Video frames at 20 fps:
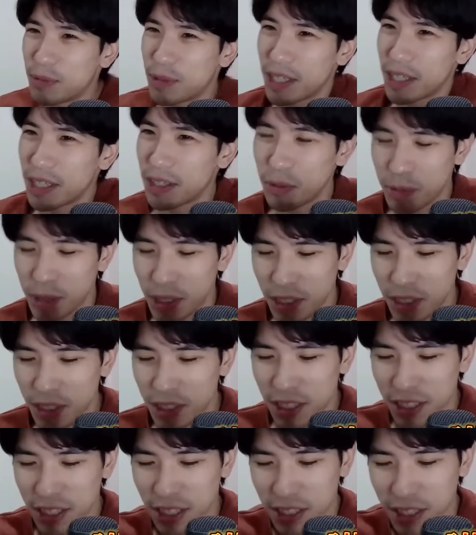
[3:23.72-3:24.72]
八村 NBA
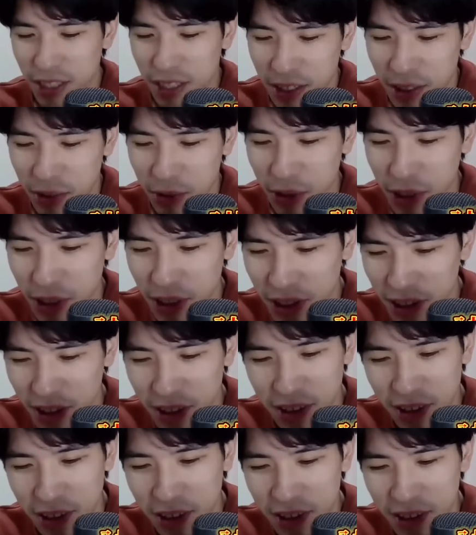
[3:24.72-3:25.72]
引退させないでくれ、
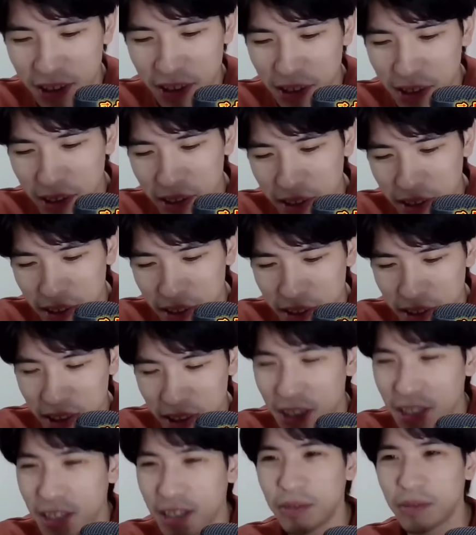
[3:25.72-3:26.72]
勝手に。全然
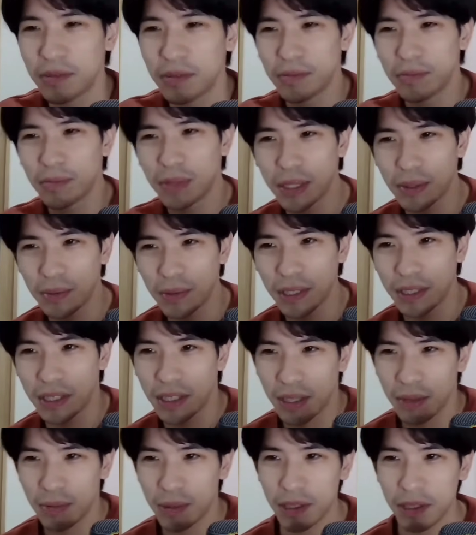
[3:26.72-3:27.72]
やれる。まだまだ
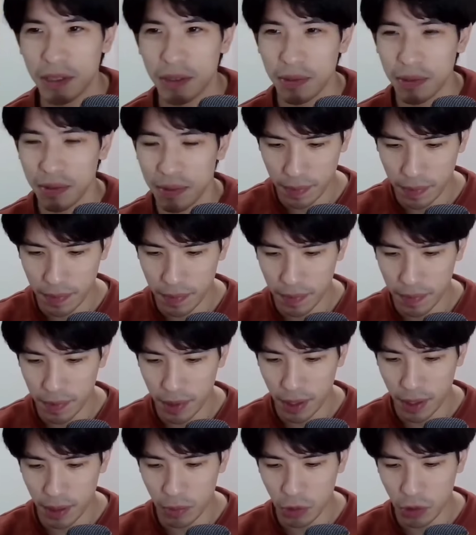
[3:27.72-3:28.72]
やれますよ。
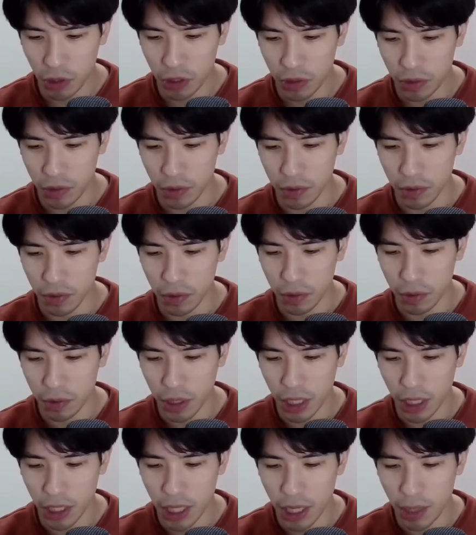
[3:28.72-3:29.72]
ただもちろん
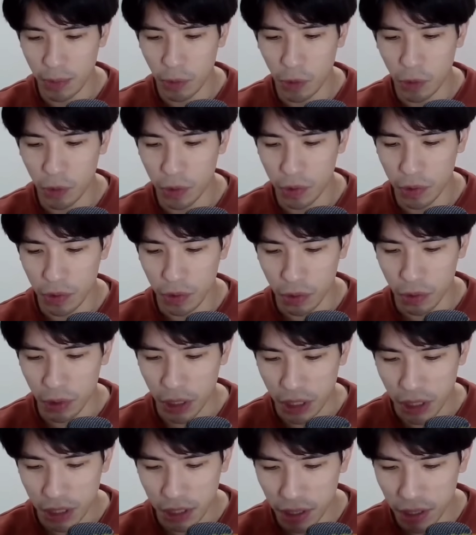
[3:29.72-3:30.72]
こう課題も
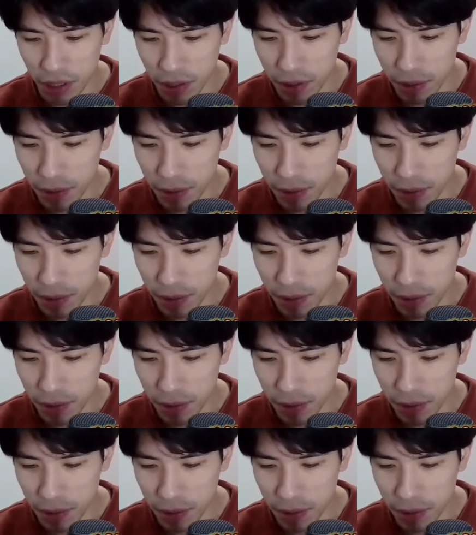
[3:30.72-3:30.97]
多いです